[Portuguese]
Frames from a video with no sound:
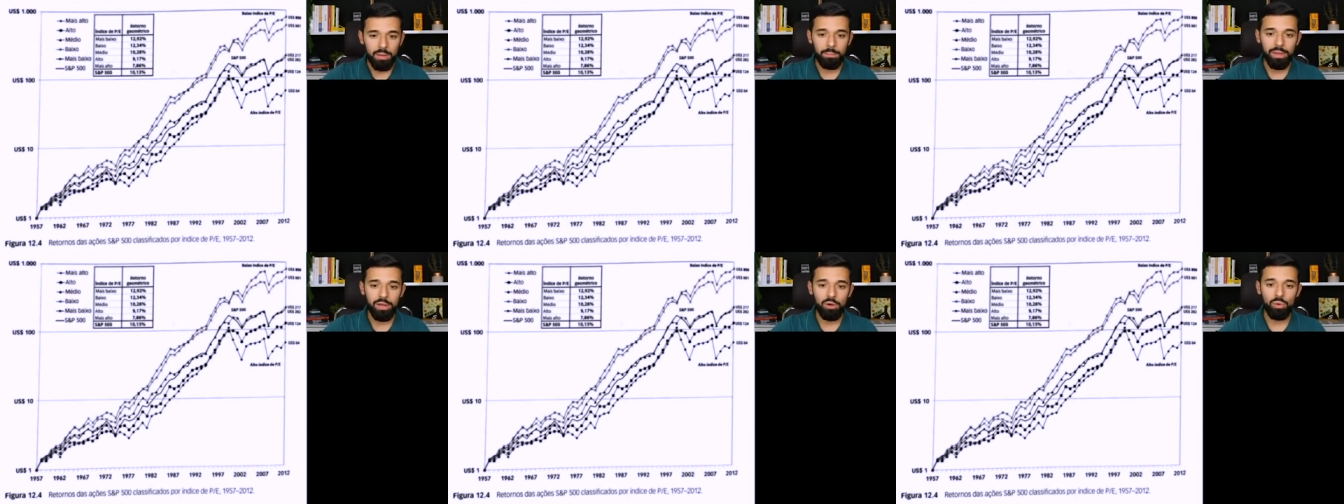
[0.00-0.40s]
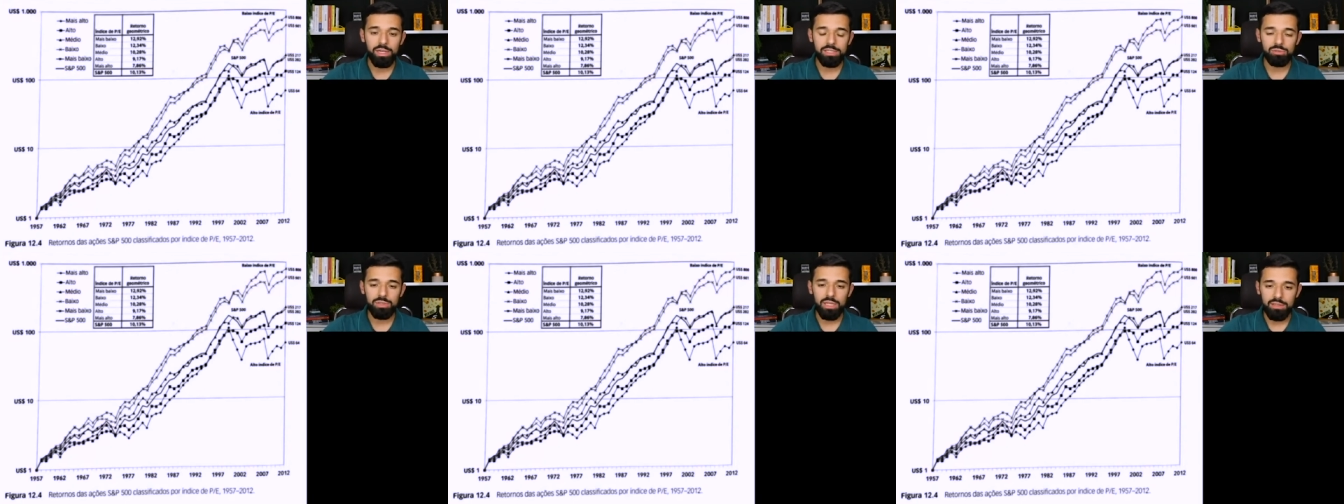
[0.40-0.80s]
pegou o
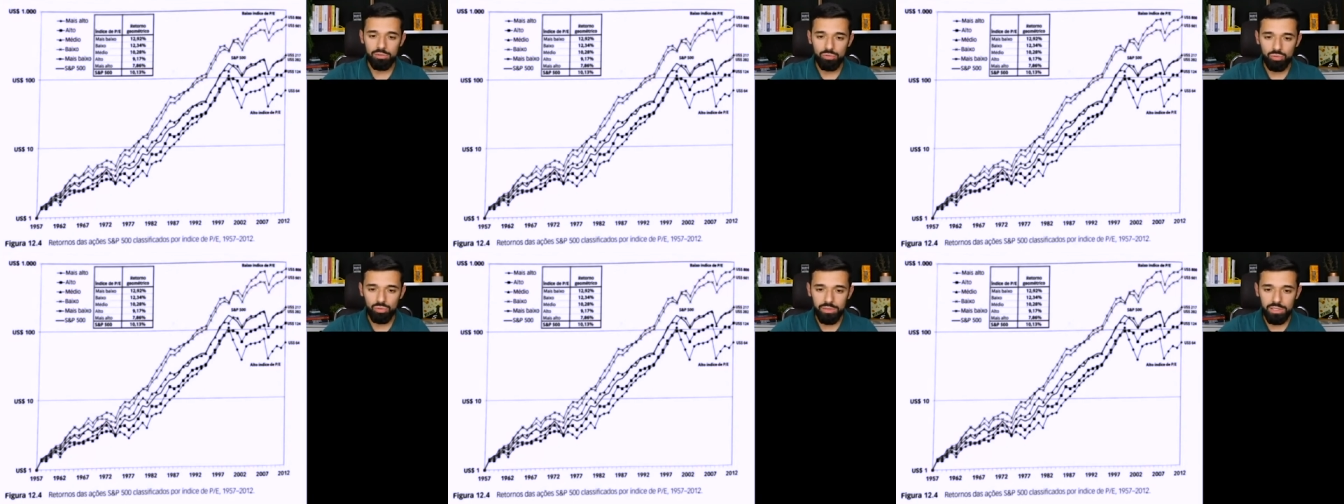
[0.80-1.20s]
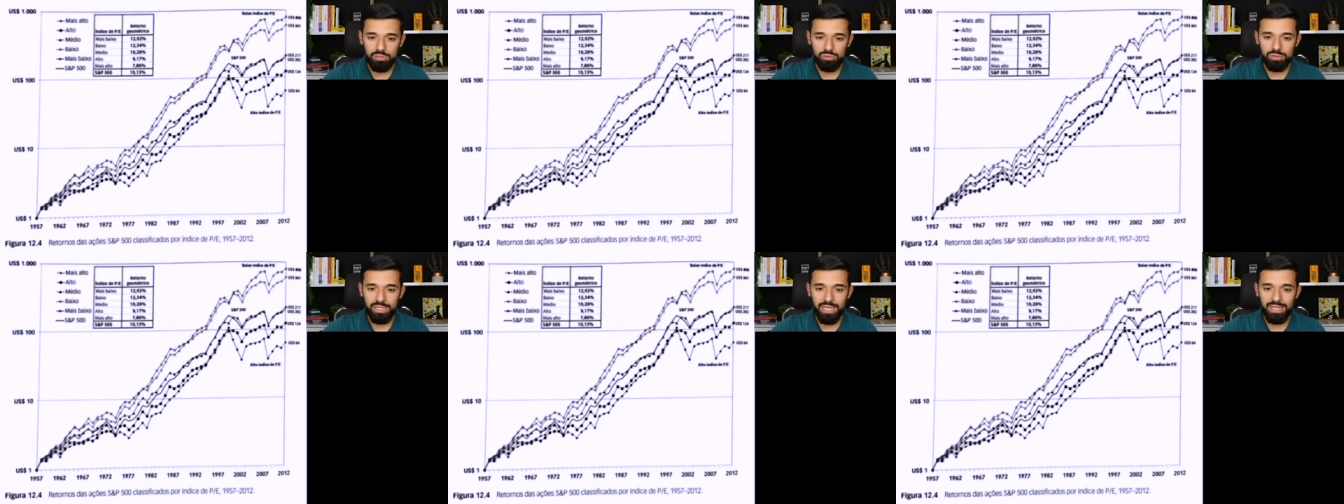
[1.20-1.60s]
resultado de tudo
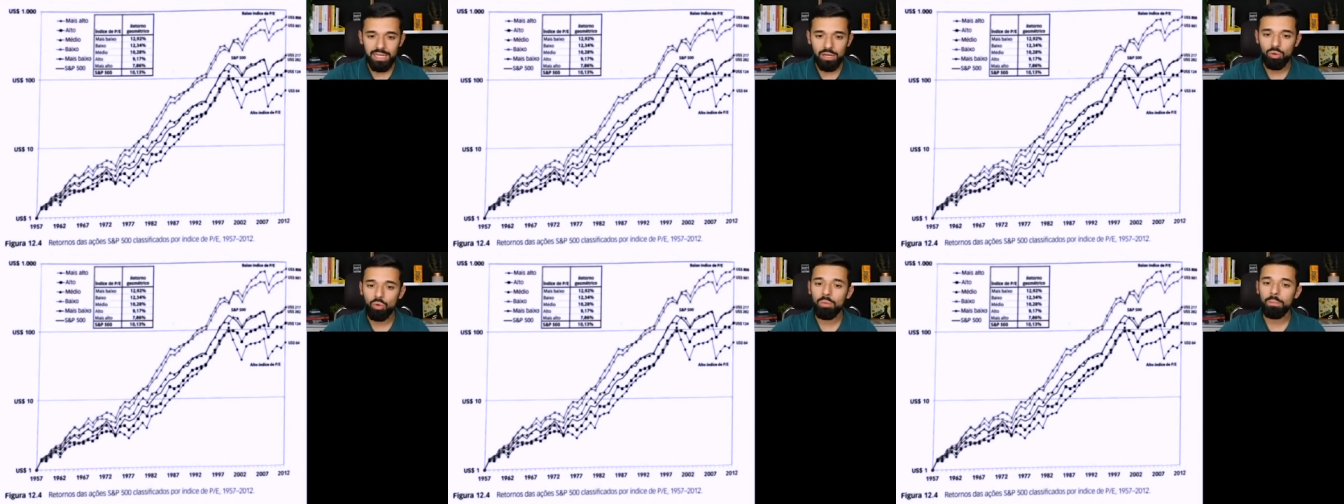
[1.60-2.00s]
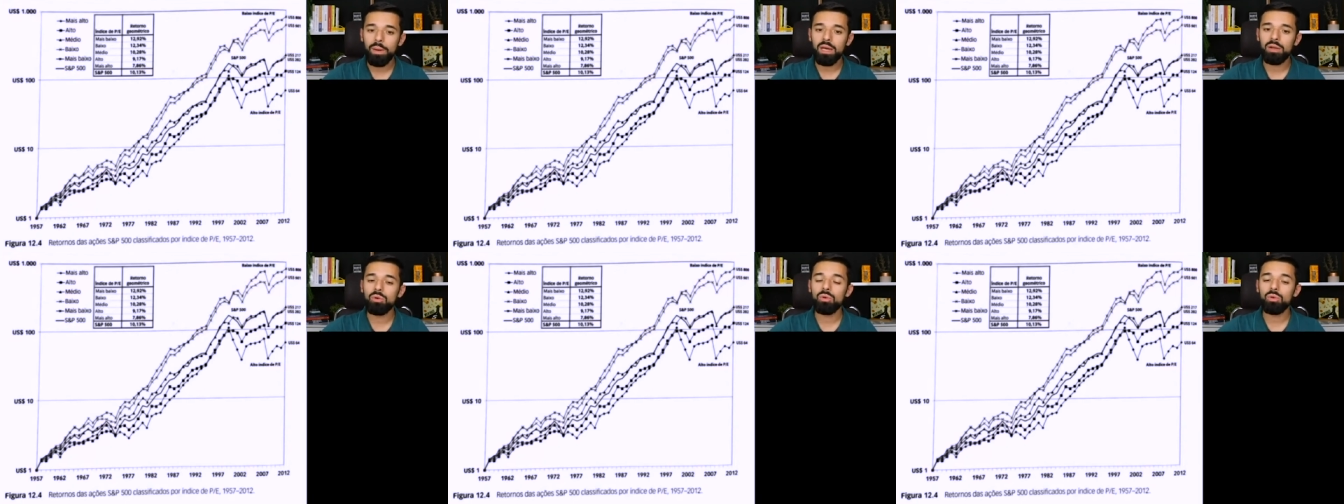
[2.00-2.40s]
isso e ainda
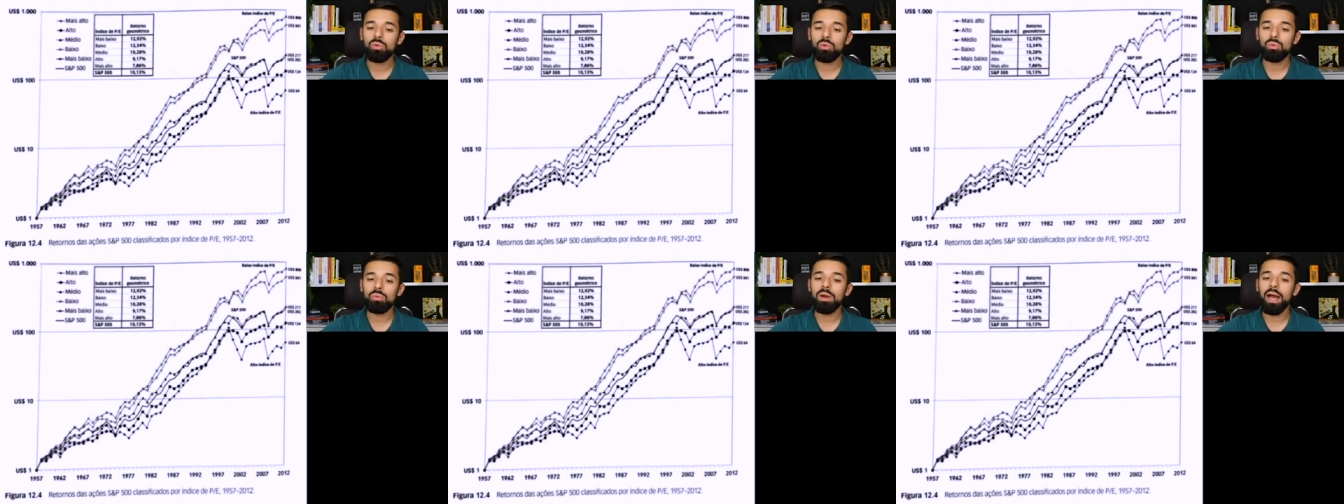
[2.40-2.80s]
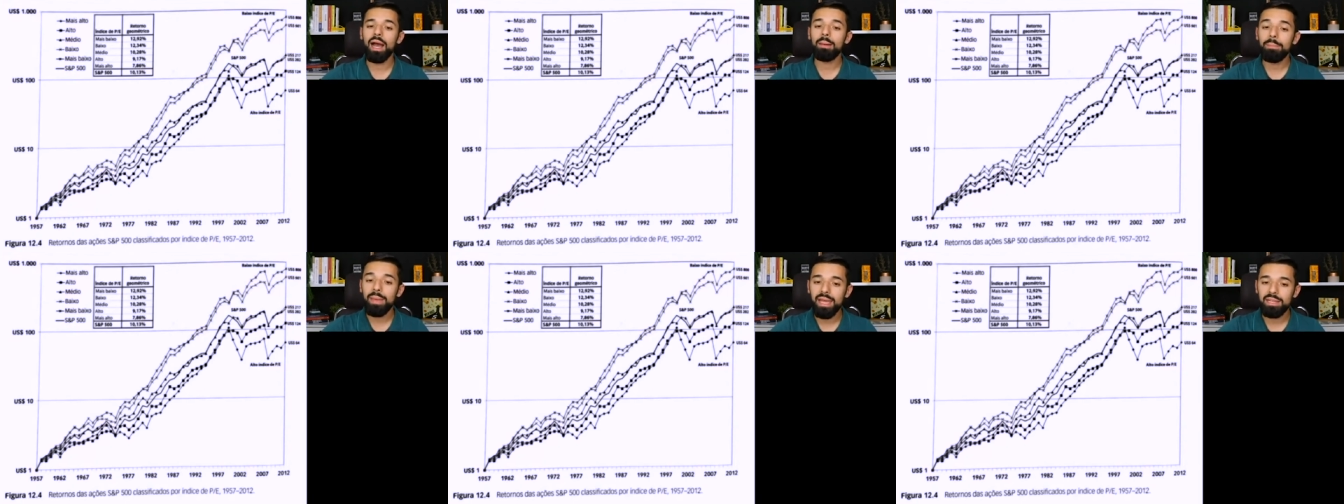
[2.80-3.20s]
comparou com
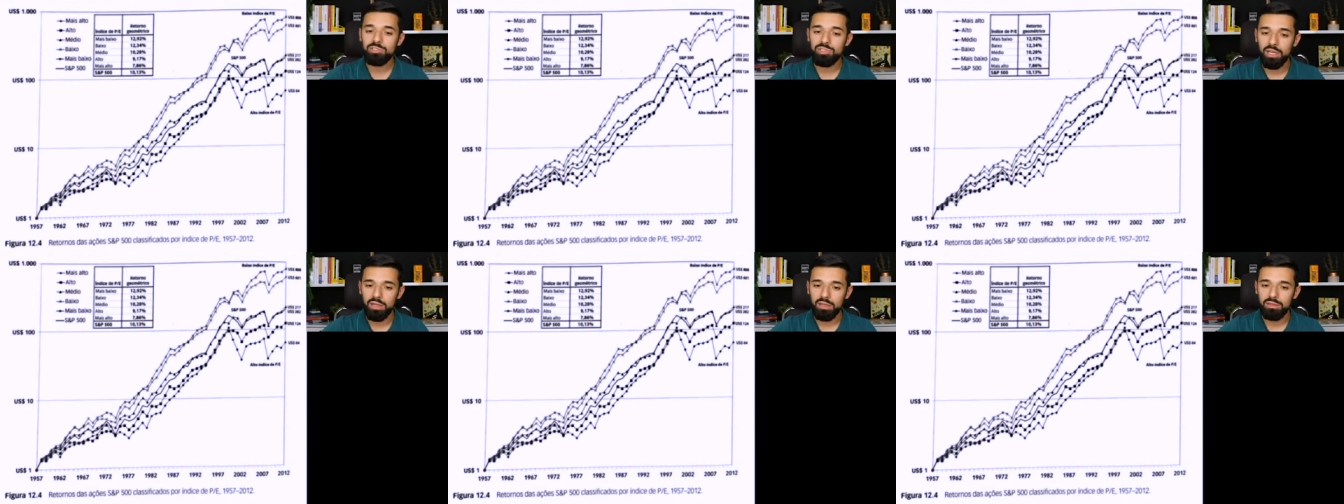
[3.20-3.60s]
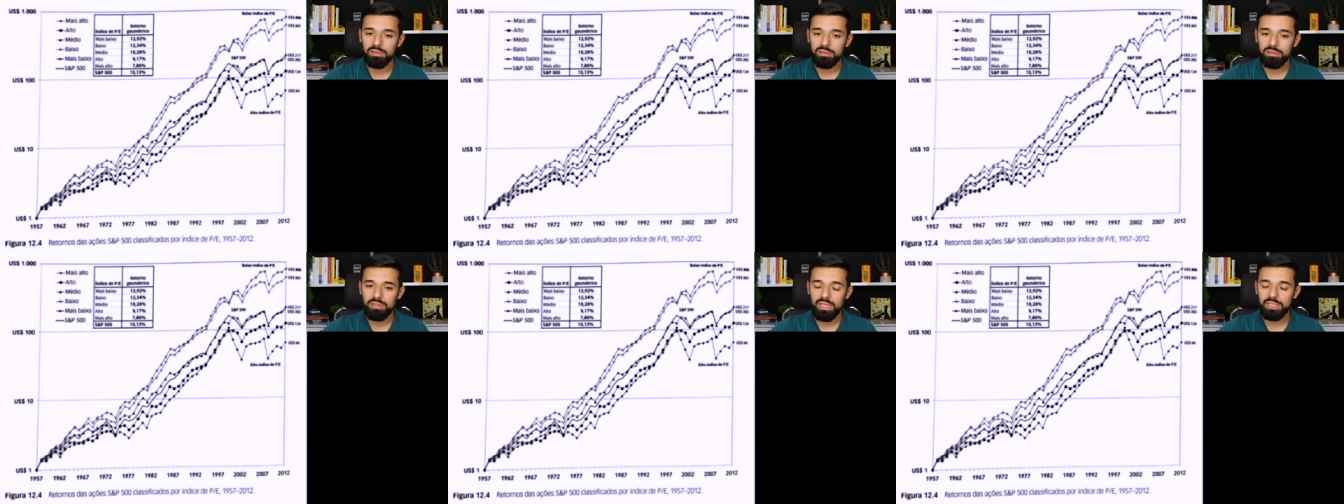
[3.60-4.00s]
a média
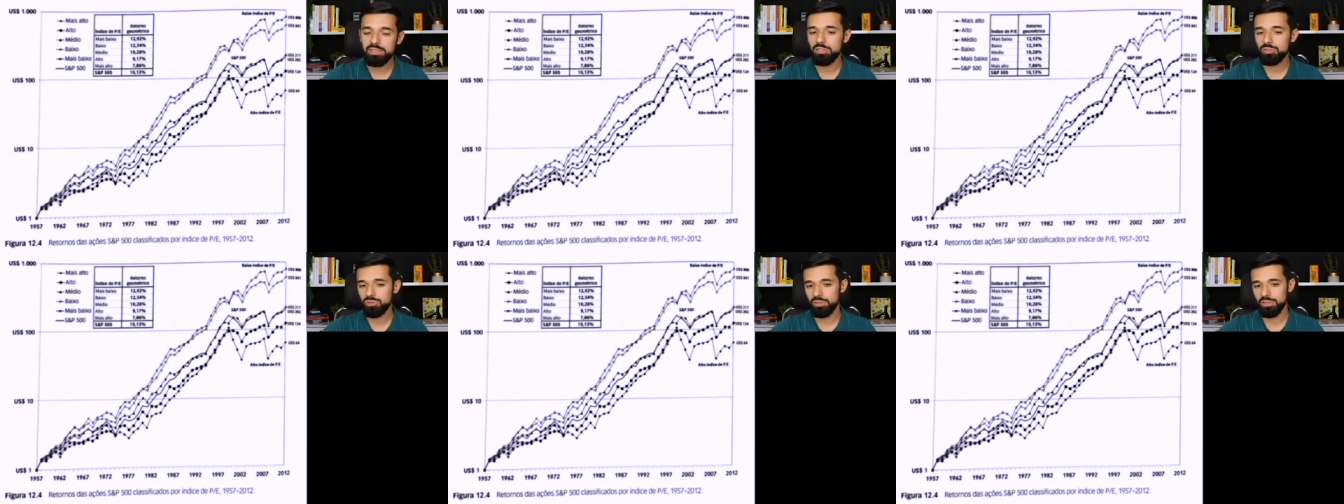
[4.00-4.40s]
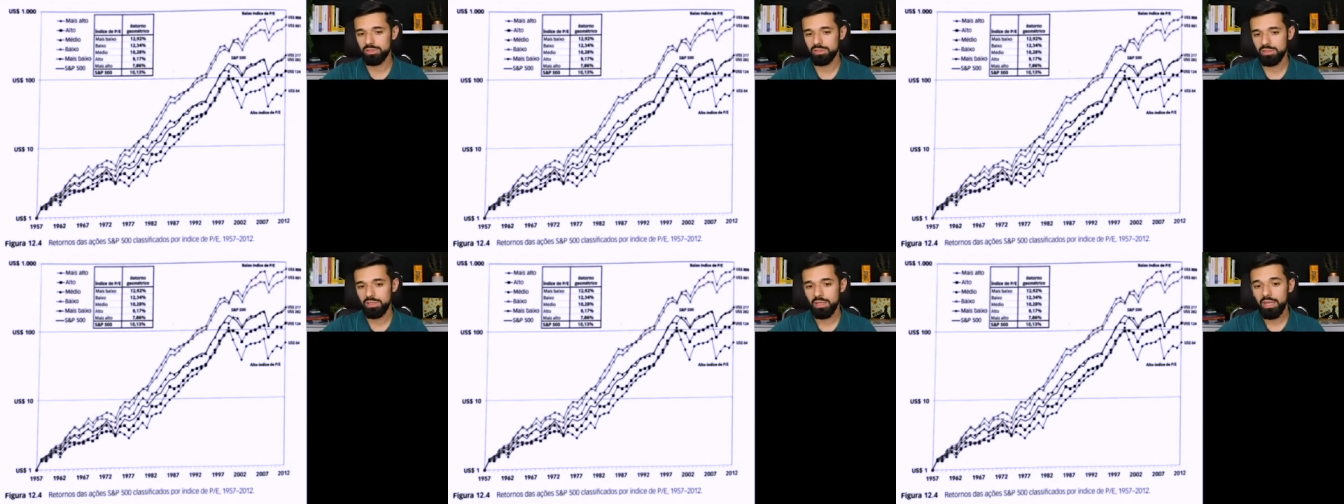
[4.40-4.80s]
das
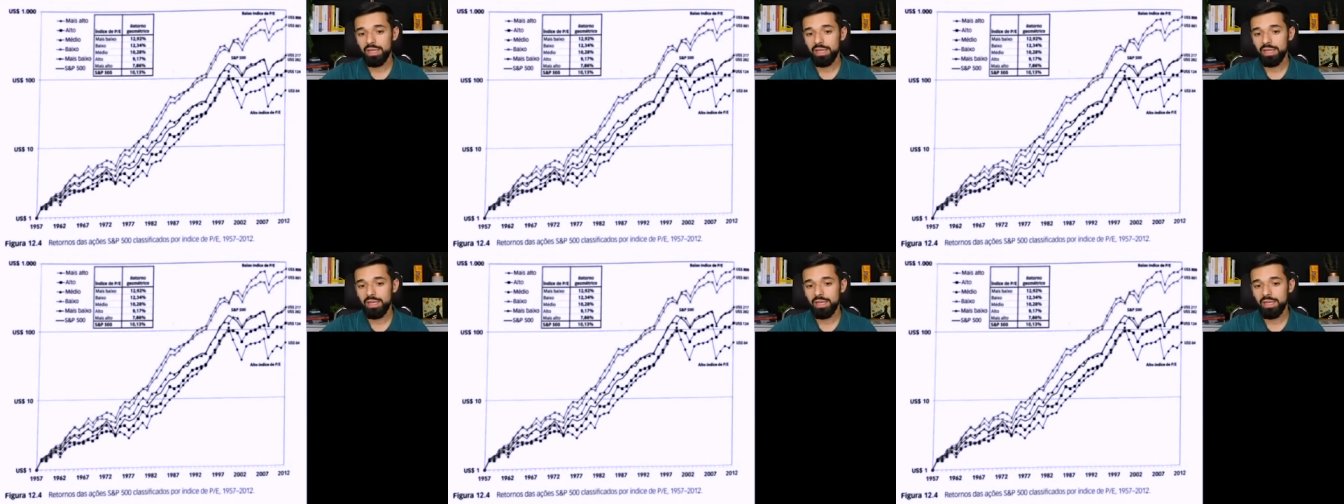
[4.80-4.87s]
ações.